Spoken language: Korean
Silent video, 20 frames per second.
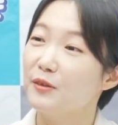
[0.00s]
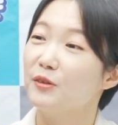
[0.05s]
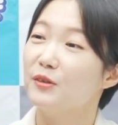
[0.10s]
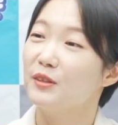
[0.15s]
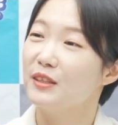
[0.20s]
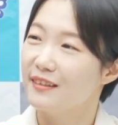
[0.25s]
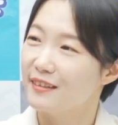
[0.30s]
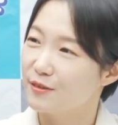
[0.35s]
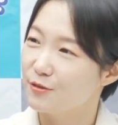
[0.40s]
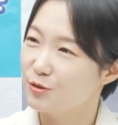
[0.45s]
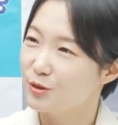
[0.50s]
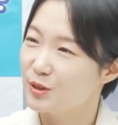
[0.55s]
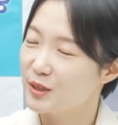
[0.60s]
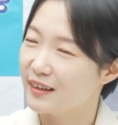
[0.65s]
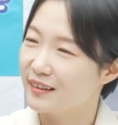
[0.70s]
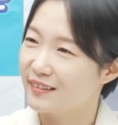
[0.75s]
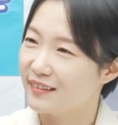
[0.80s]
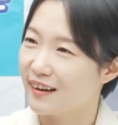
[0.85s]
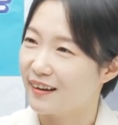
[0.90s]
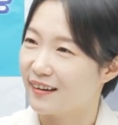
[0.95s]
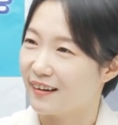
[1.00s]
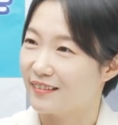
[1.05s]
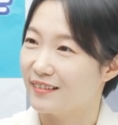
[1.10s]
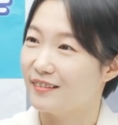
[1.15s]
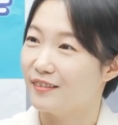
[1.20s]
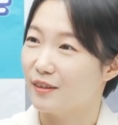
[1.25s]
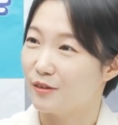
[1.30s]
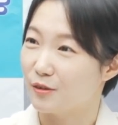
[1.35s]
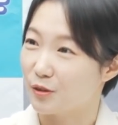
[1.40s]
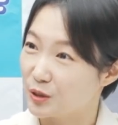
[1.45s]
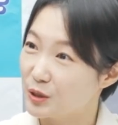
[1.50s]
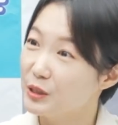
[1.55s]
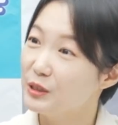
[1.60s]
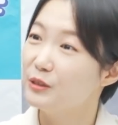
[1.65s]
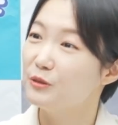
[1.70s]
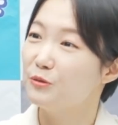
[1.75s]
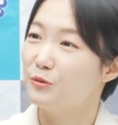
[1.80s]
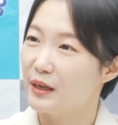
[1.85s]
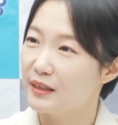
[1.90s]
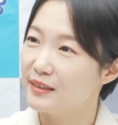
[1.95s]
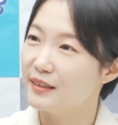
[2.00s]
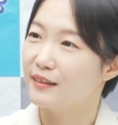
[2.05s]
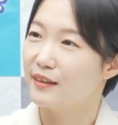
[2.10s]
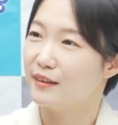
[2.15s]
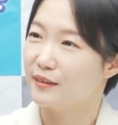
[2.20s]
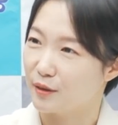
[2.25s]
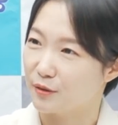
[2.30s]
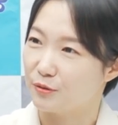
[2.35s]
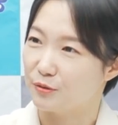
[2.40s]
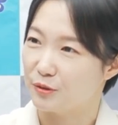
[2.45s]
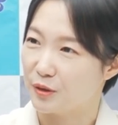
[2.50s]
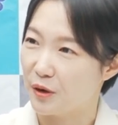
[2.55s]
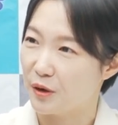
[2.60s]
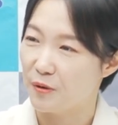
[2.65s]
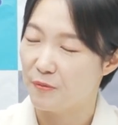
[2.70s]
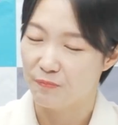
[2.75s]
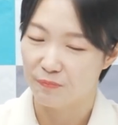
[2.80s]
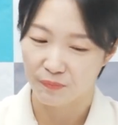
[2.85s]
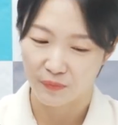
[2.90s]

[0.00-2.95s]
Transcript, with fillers: 피터 틸이 투자했다라는 데서 큰 음. 화제가 됐고요.